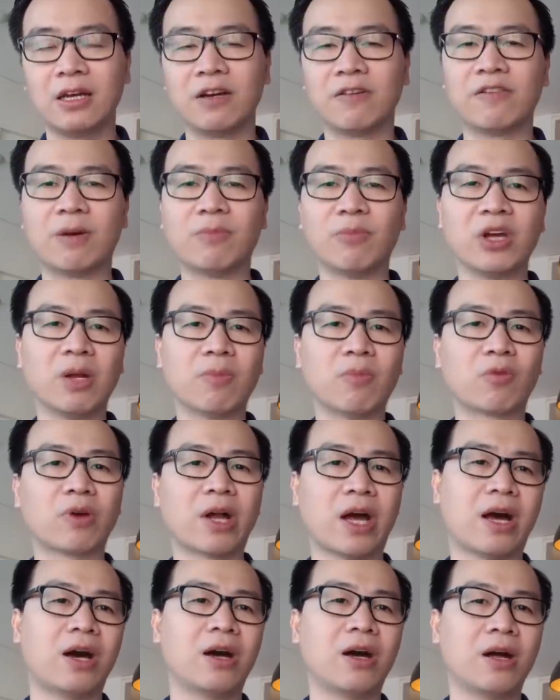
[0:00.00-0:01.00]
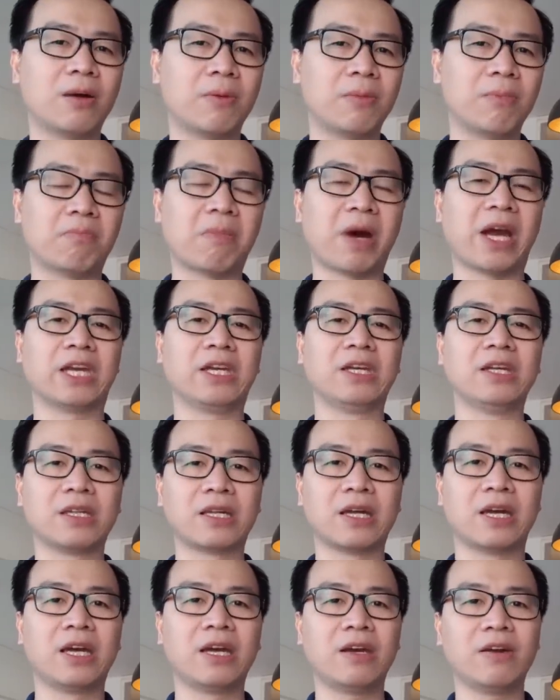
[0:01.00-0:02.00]
và một nền bóng đá mạnh như
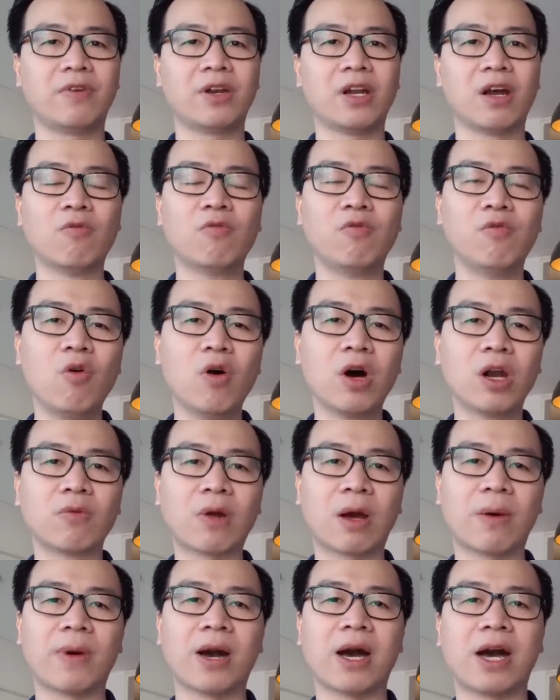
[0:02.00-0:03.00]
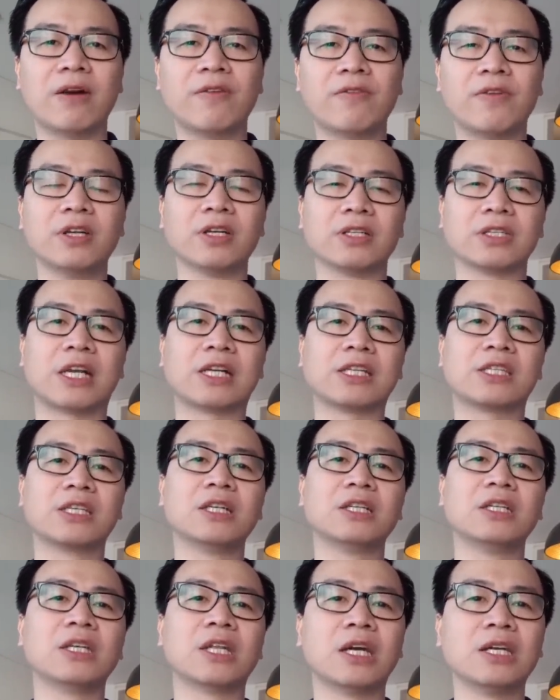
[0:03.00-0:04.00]
thế vẫn là ông vua Đông Nam Á vẫn được danh
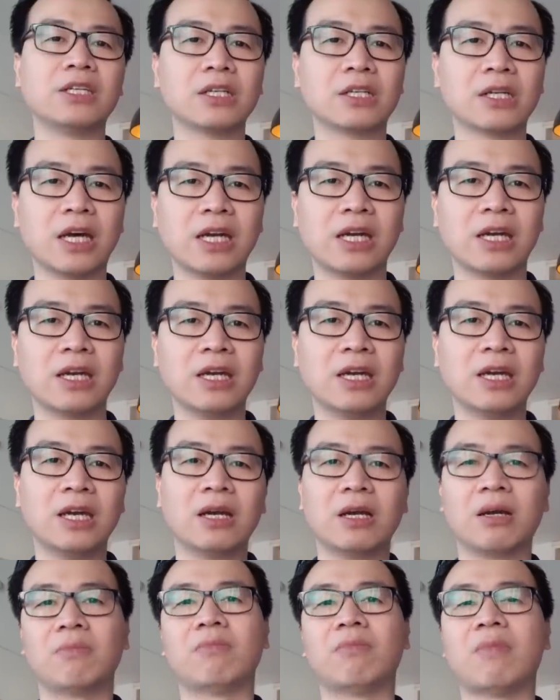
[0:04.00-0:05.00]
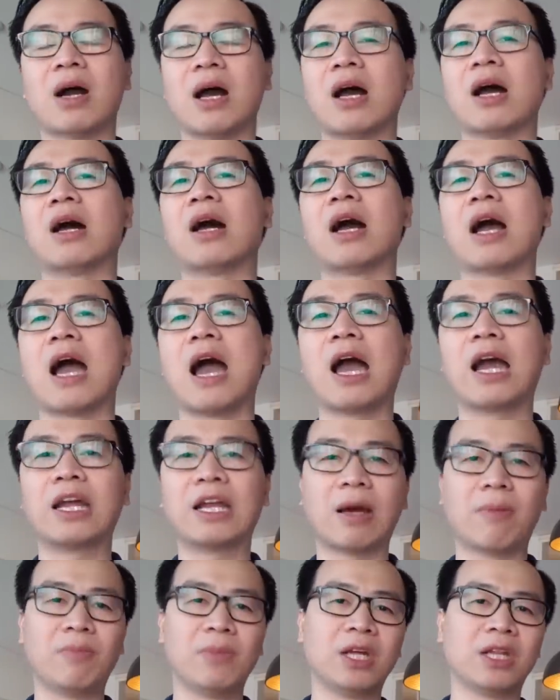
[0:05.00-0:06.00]
sưng như thế trước đây mà hai
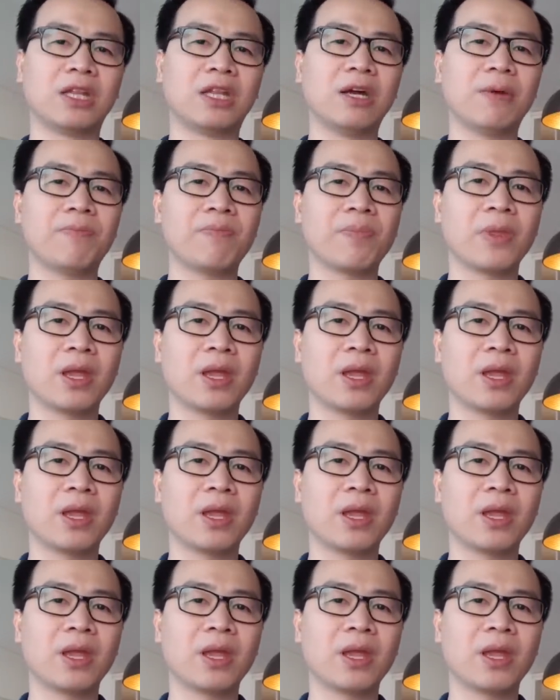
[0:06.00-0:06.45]
năm liên tiếp